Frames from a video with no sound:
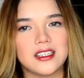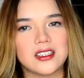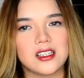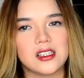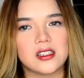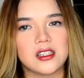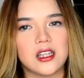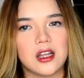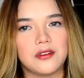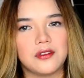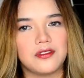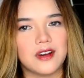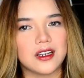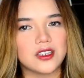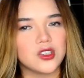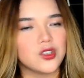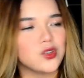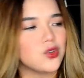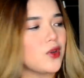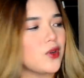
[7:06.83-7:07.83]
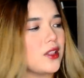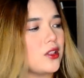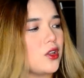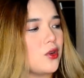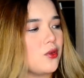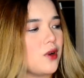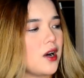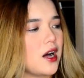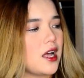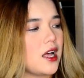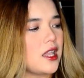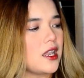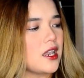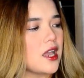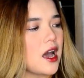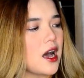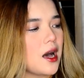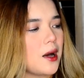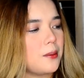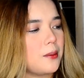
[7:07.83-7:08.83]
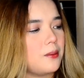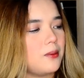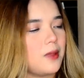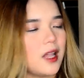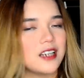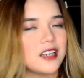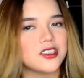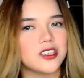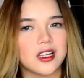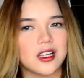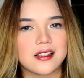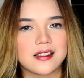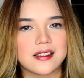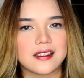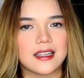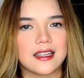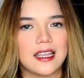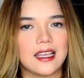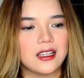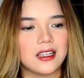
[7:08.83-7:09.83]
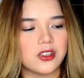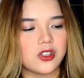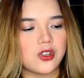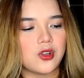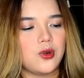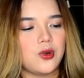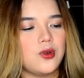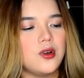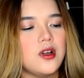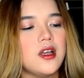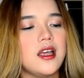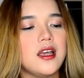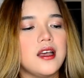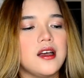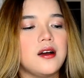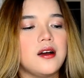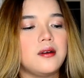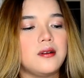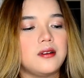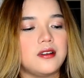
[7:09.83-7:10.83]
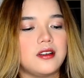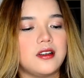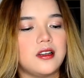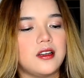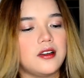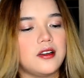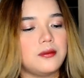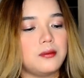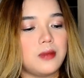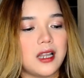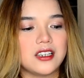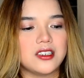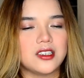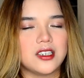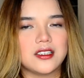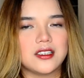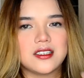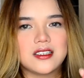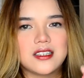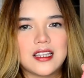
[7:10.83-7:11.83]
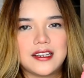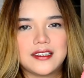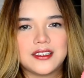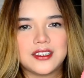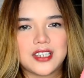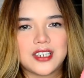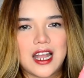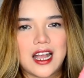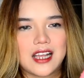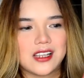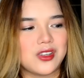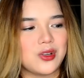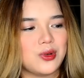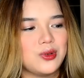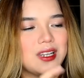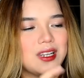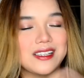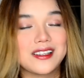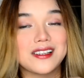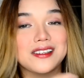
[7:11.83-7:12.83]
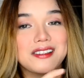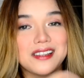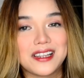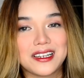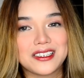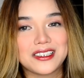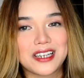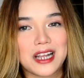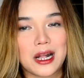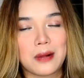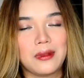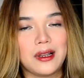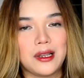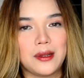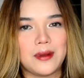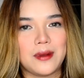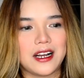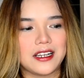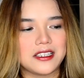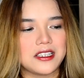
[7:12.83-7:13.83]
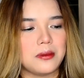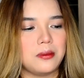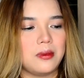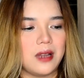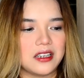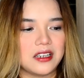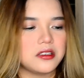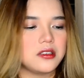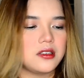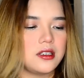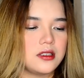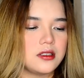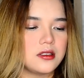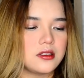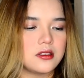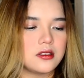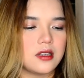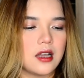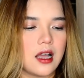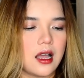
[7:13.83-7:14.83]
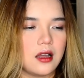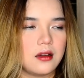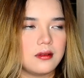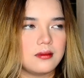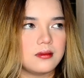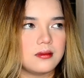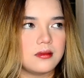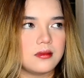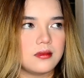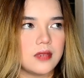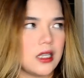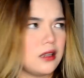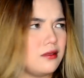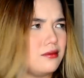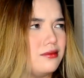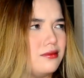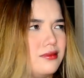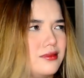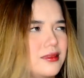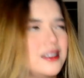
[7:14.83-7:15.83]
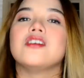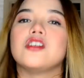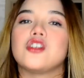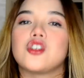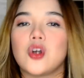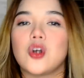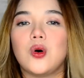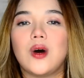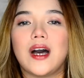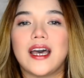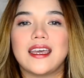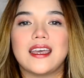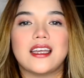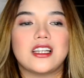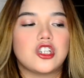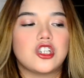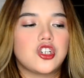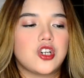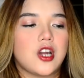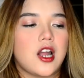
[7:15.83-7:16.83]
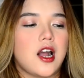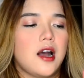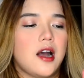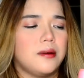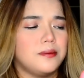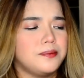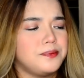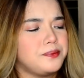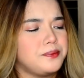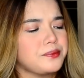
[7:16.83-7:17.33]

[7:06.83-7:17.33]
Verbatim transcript: This is the Fashion 21 um, Blush Stick. So, blush stick siya. So, nasa stick siya. Malamang kasi blush stick nga. What? So, ayan siya.